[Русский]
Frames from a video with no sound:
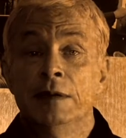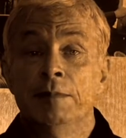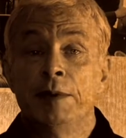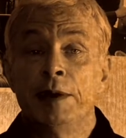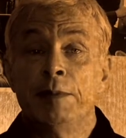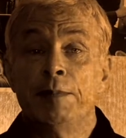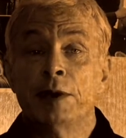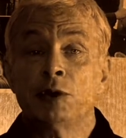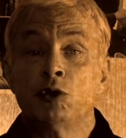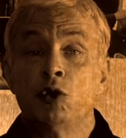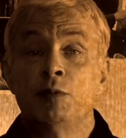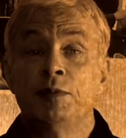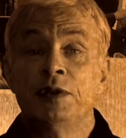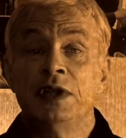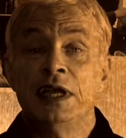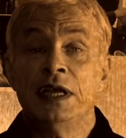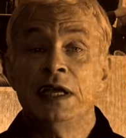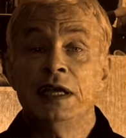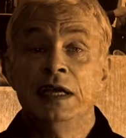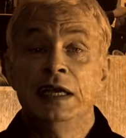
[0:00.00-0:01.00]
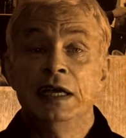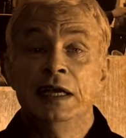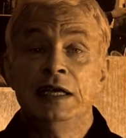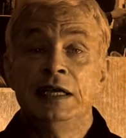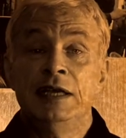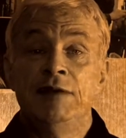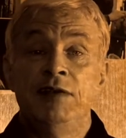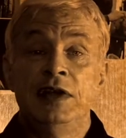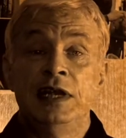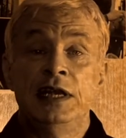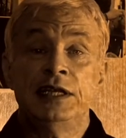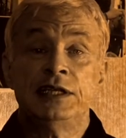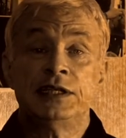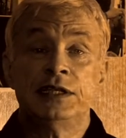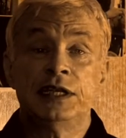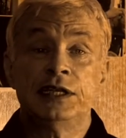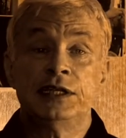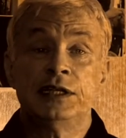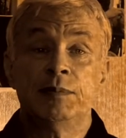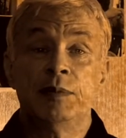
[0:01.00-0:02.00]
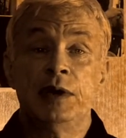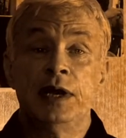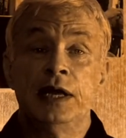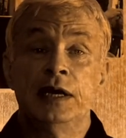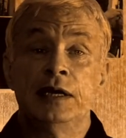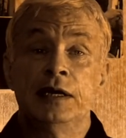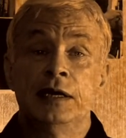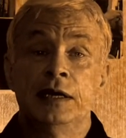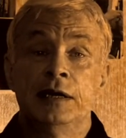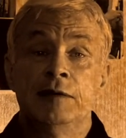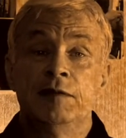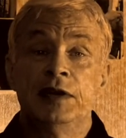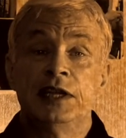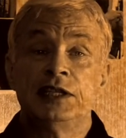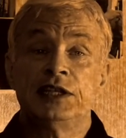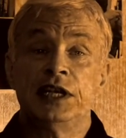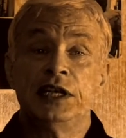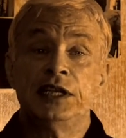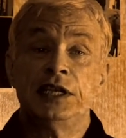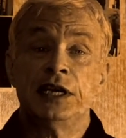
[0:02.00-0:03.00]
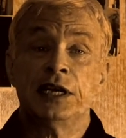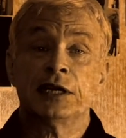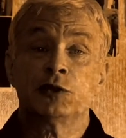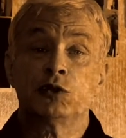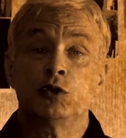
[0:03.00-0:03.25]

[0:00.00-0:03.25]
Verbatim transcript: Преподобные явились на земле в лице тех,